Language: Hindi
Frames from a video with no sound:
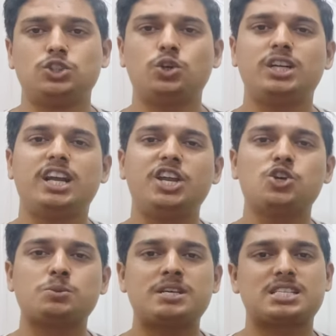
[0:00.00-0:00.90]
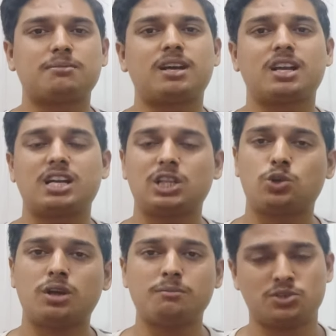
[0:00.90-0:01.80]
जो डेली यूज पे इस्तेमाल करना
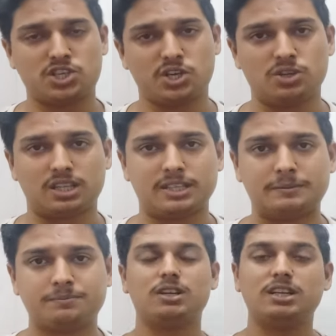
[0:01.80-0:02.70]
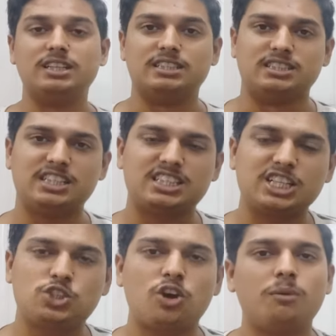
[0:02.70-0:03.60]
थोड़ा मुश्किल हो जाता है
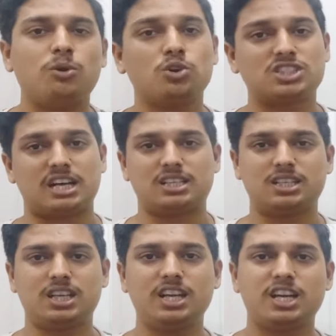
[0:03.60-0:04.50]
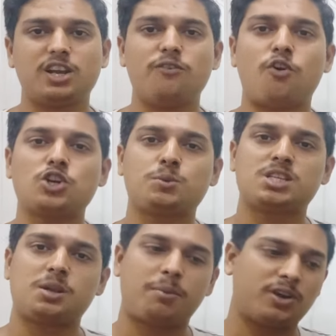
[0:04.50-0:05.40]
जिससे जो हम लोग चाहते थे कि वॉश
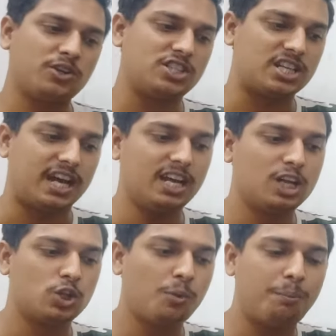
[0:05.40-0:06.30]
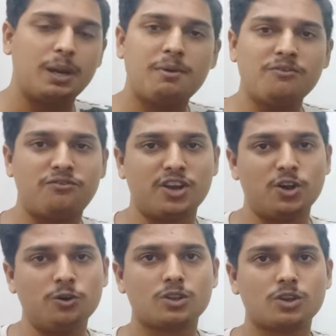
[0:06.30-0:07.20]
बेसिन पे कोई जाए तो प्रीमियम
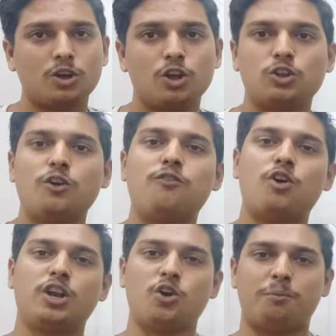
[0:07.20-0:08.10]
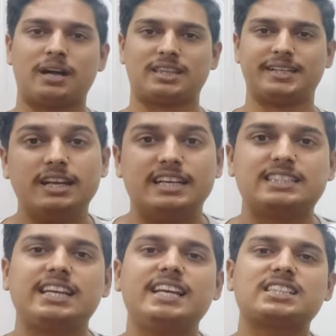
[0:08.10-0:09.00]
फील हो तो वो नहीं हो पाता
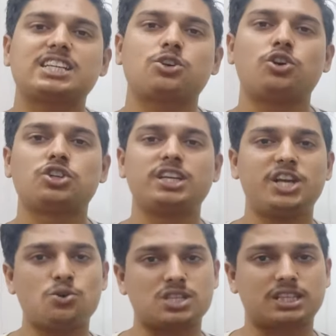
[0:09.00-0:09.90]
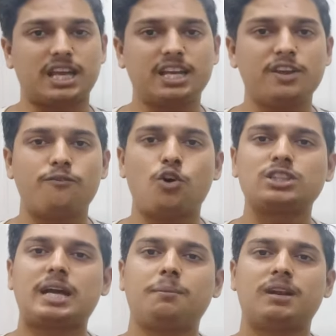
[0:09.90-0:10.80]
इसलिए इसका सोल्यूशन ये हो सकता है कि वो
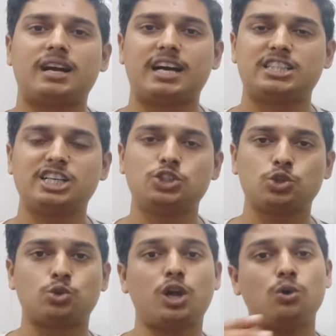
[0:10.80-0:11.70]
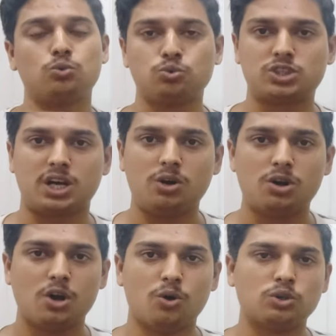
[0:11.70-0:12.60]
टैप लगाया जाए जो थोड़ा ऊंचा
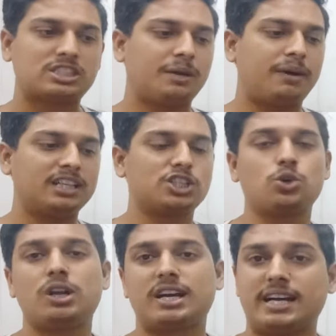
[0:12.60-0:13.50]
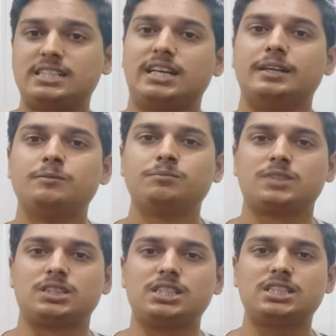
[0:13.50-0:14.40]
हो उसके बाद इसको लगाया जाए
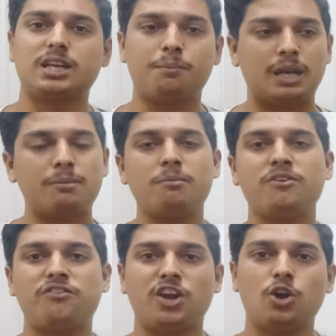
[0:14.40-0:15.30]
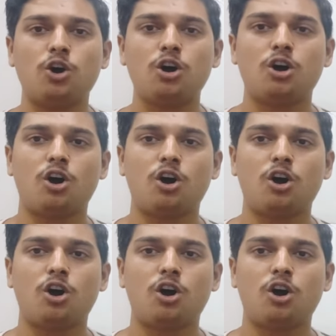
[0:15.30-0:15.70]
जिससे प्रीमियम भी फील हो